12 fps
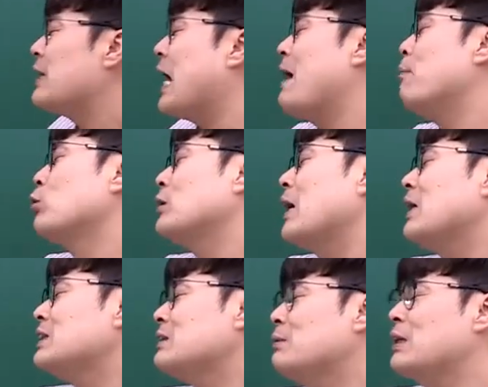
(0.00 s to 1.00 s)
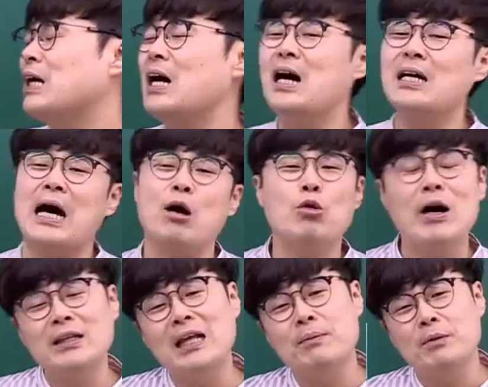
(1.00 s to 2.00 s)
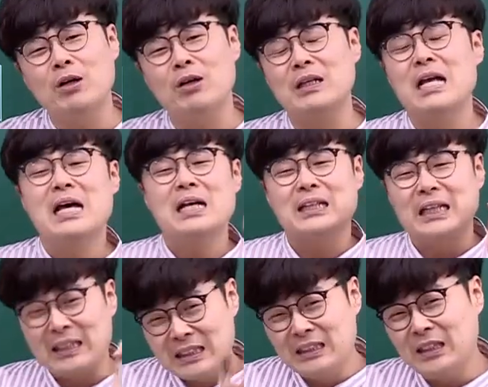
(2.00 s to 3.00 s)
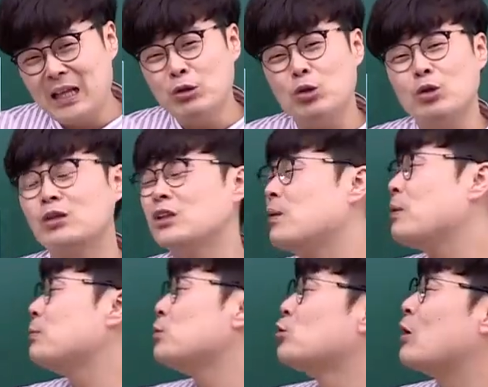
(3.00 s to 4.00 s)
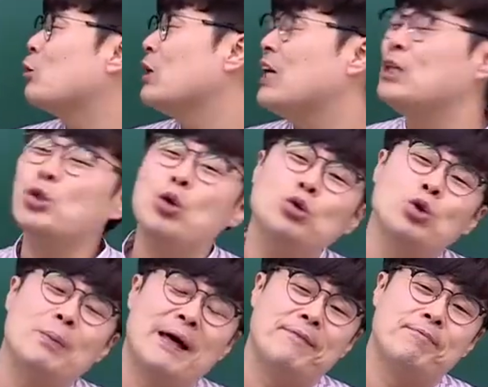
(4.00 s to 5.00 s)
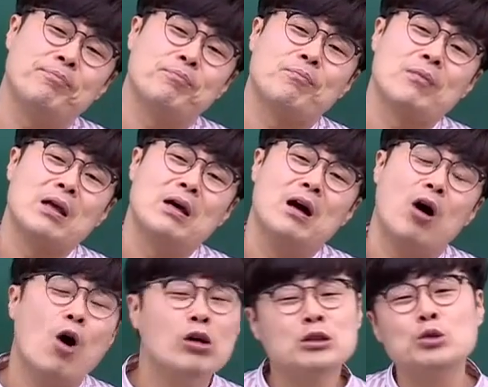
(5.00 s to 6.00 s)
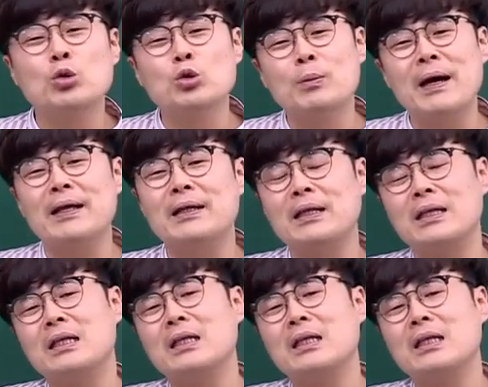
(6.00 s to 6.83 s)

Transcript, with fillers: 다 못하겠습니다 라고 한다면 그래도 그럼에도 불구하고 이 정도만 어느 정도만